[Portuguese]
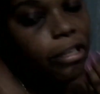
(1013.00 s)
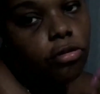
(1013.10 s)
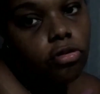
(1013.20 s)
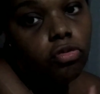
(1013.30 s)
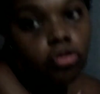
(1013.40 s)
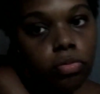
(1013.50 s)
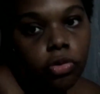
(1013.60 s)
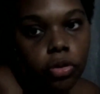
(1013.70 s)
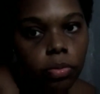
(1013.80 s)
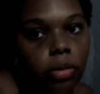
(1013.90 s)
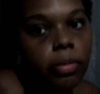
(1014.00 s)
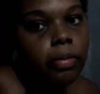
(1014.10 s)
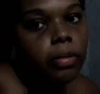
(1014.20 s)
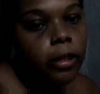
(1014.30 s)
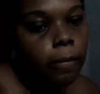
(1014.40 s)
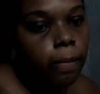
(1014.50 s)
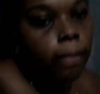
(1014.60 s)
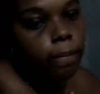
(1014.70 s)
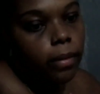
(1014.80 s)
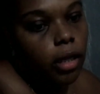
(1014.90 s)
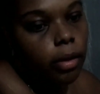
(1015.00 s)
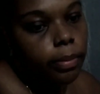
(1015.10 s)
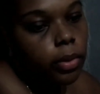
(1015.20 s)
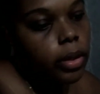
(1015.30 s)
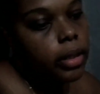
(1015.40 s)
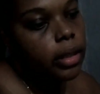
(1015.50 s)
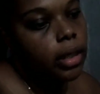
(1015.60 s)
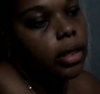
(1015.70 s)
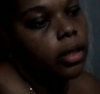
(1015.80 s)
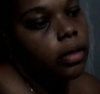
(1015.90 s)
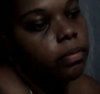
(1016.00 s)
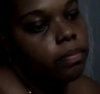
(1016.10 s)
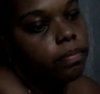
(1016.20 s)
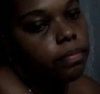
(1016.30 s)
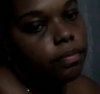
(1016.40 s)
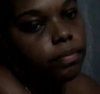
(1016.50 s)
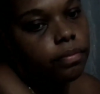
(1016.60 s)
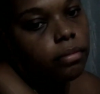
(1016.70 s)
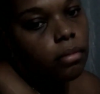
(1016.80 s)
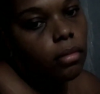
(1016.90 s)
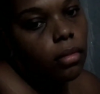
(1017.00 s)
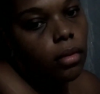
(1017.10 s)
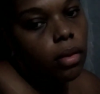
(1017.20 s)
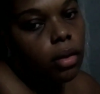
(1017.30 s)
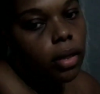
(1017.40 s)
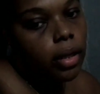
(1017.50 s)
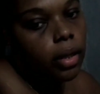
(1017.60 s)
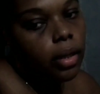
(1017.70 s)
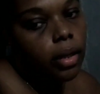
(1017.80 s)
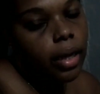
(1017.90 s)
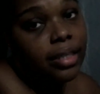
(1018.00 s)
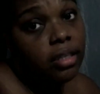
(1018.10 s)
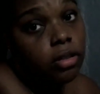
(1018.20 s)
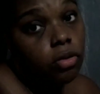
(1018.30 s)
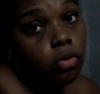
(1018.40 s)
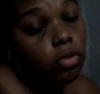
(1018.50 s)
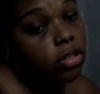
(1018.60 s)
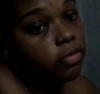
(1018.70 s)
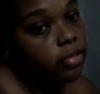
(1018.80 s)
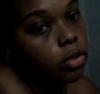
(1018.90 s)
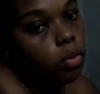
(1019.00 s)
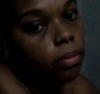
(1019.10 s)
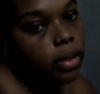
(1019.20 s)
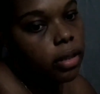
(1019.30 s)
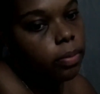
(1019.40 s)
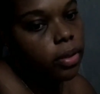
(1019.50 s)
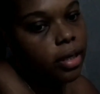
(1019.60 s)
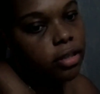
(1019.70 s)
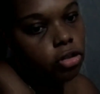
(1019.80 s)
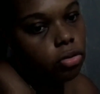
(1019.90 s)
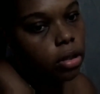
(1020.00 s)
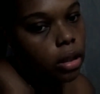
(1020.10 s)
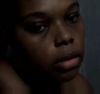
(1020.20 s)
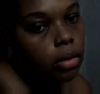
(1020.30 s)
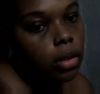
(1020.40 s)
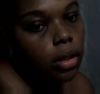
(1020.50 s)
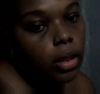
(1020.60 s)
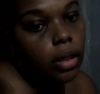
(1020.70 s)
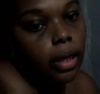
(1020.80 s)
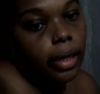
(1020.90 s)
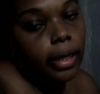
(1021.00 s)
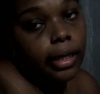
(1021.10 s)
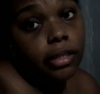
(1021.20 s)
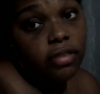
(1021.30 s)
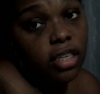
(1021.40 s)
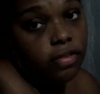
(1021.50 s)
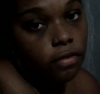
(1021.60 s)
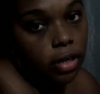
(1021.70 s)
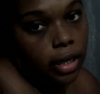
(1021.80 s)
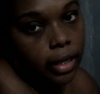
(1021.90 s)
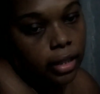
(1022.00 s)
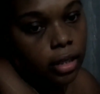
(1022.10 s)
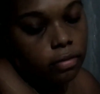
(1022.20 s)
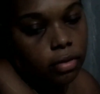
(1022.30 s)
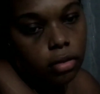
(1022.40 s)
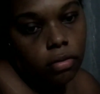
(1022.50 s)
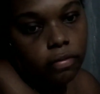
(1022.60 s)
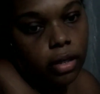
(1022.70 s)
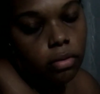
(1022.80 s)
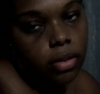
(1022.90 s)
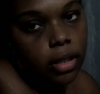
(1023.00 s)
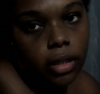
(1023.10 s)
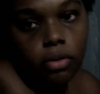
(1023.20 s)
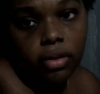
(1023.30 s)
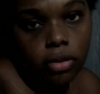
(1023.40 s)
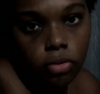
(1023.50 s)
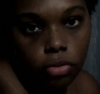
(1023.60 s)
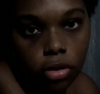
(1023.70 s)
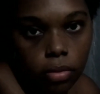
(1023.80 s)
eu escuto muito mimimi. Porque é, às vezes eu não consigo fazer comida porque ele tá chorando. É, se vocês forem lá dentro, vocês vão ver a cozinha tá toda suja,